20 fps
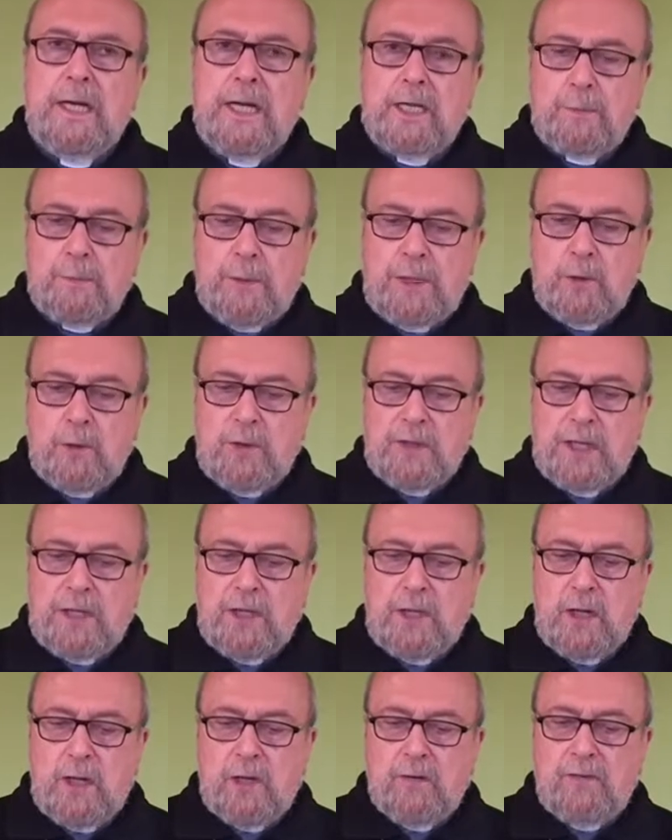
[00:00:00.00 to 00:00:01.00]
L'Esprit du
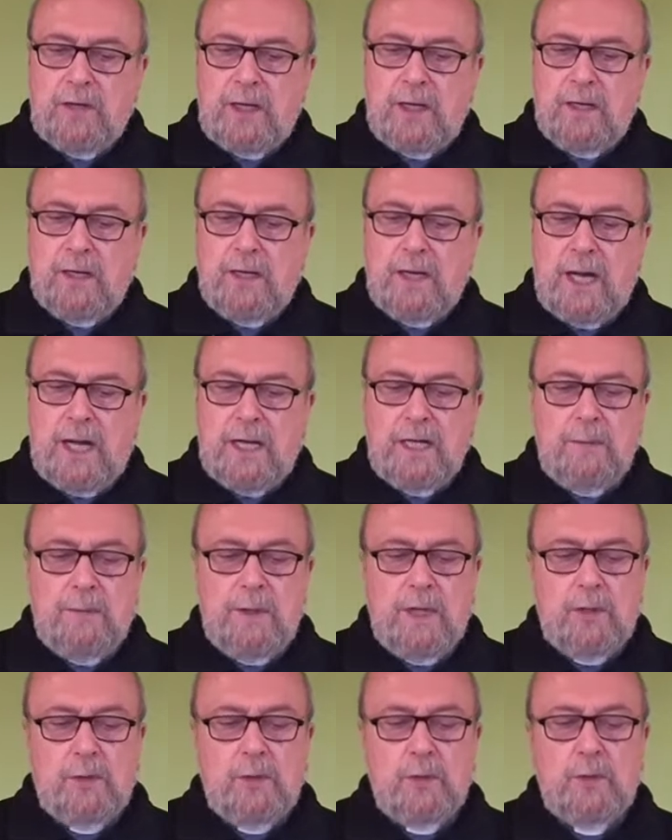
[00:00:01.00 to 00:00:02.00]
Seigneur vient
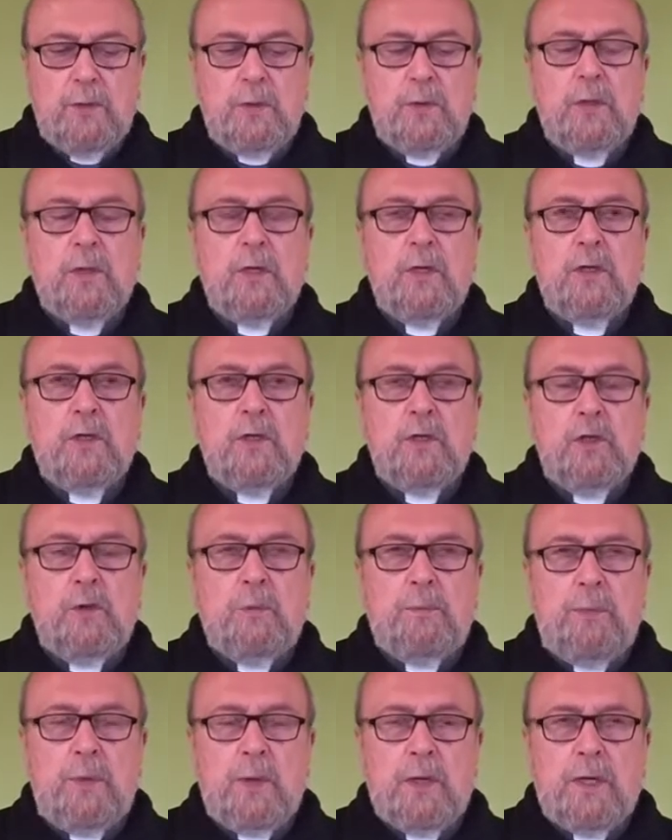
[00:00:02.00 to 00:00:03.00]
animer en nous
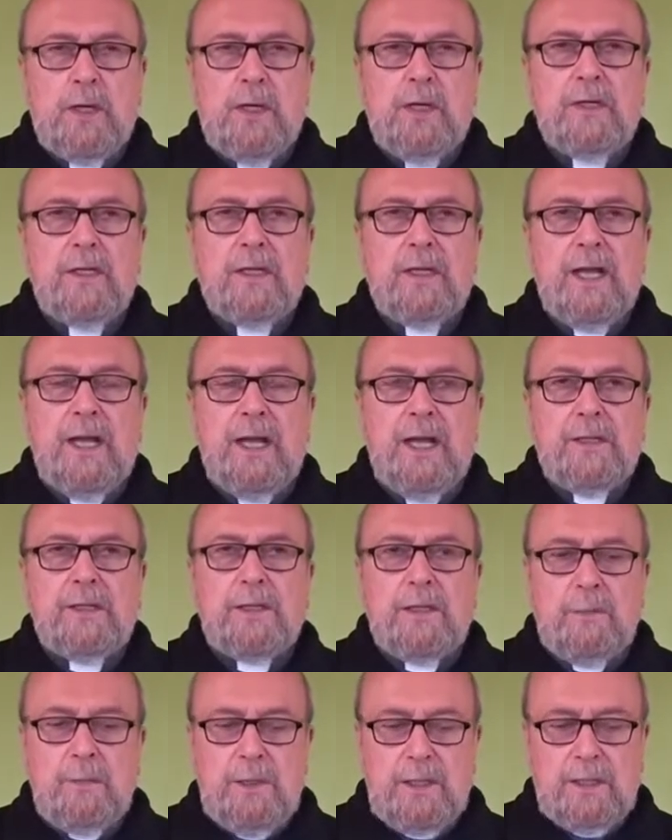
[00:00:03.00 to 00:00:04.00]
une plus grande
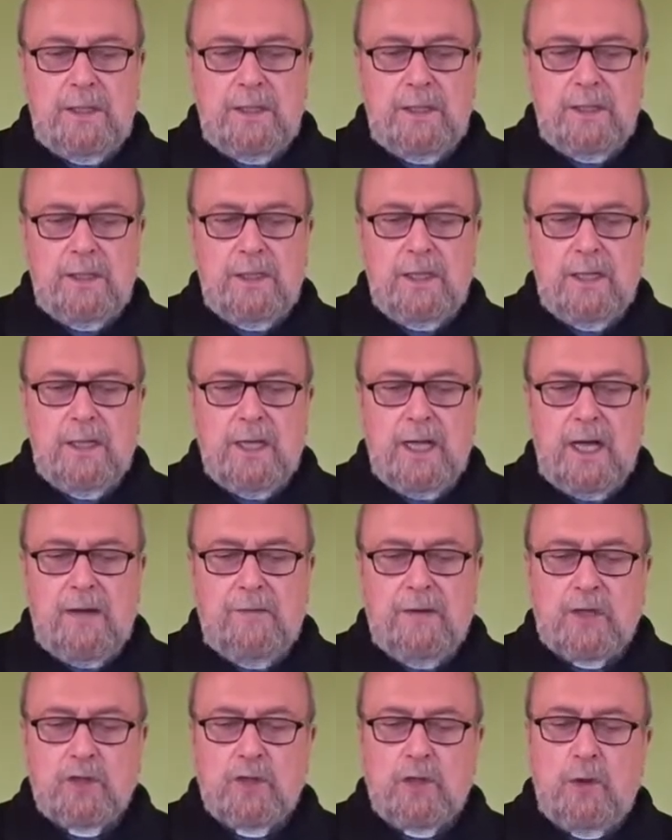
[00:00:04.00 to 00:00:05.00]
intimité
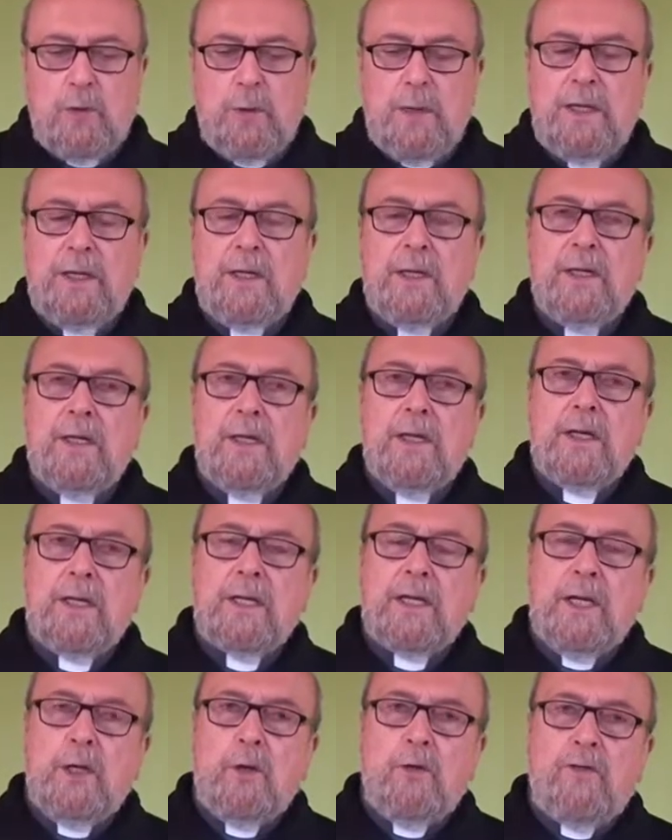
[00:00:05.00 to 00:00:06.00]
avec celui
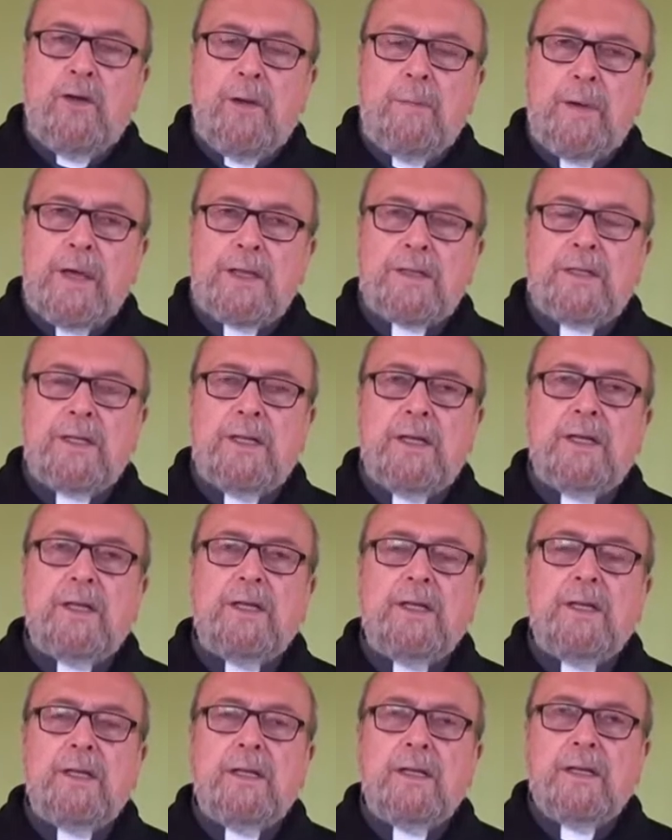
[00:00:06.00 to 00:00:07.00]
qui nous fait
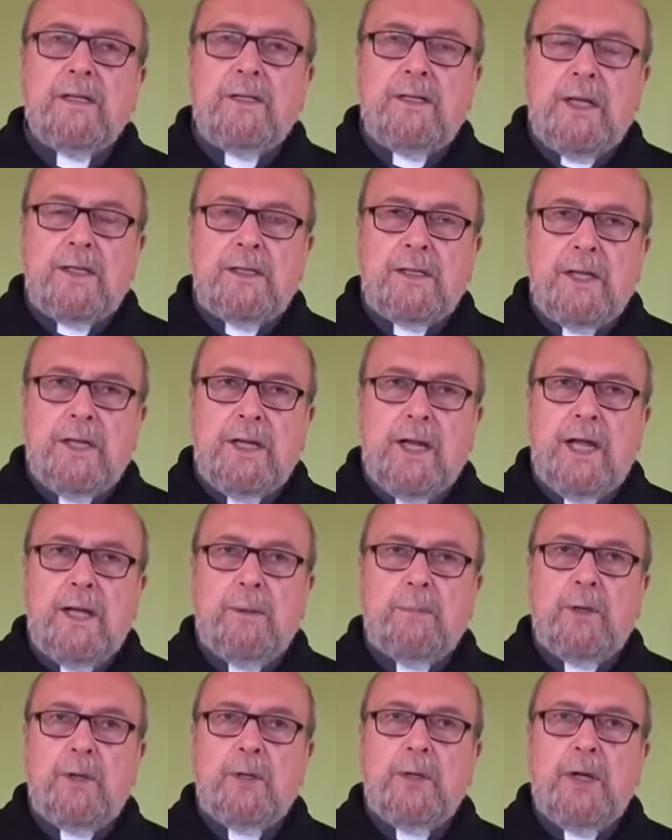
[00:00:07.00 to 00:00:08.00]
passer des
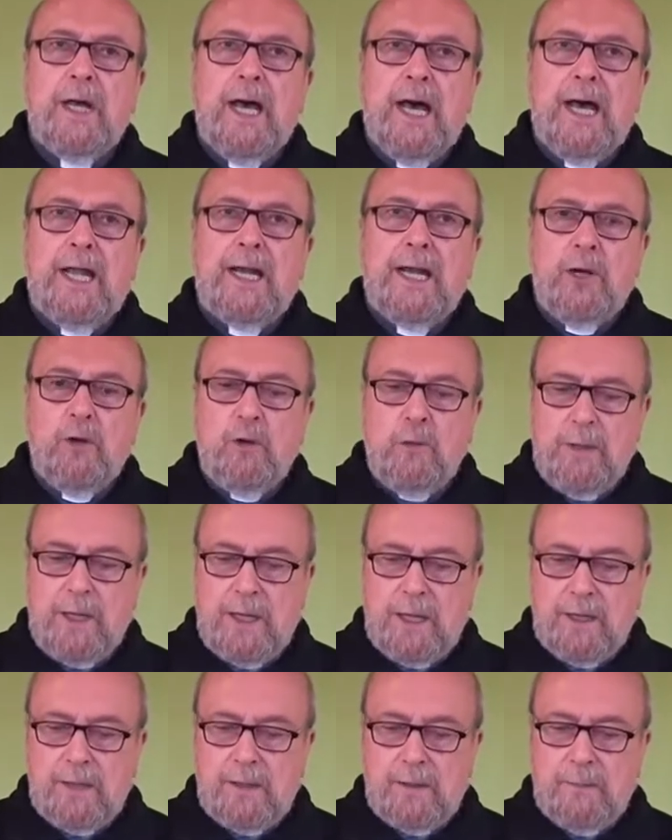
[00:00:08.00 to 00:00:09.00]
ténèbres à la
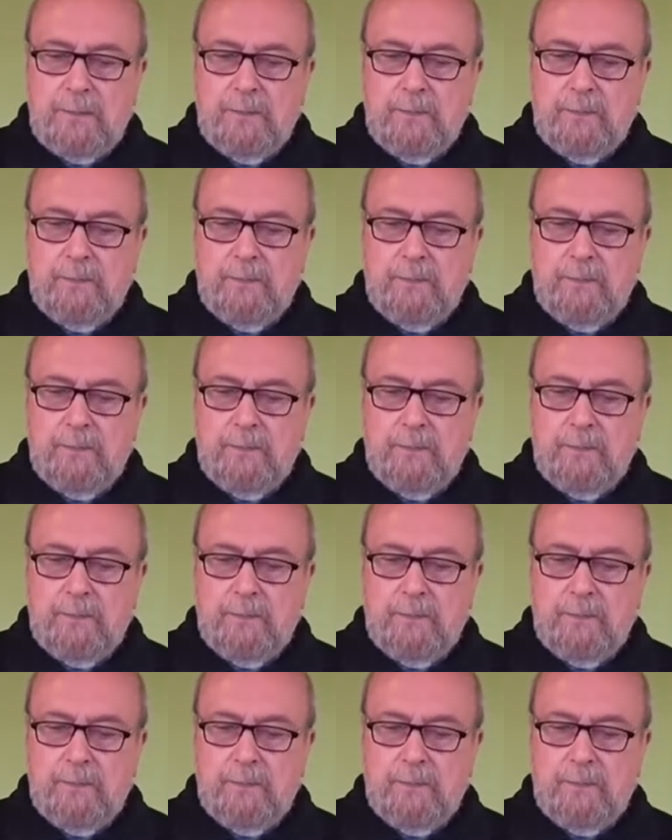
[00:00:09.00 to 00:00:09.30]
lumière.